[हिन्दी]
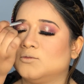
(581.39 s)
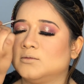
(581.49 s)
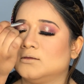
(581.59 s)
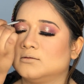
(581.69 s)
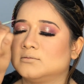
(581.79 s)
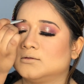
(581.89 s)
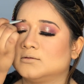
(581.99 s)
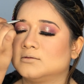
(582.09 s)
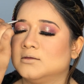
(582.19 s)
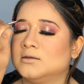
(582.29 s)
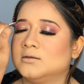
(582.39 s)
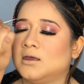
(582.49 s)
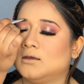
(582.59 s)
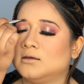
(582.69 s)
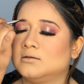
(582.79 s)
वो आते हैं और
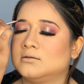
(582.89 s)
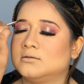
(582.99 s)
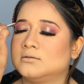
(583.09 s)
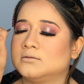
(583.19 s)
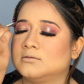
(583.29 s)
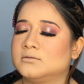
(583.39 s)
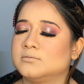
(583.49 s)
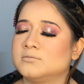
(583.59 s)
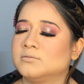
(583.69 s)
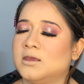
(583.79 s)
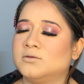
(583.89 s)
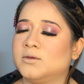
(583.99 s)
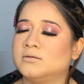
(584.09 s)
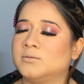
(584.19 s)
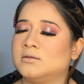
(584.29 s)
सीधा बस एक ही चीज़ बोलने लग जाता
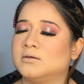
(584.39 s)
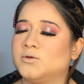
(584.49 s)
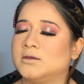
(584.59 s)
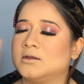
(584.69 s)
है कि ये थोड़ा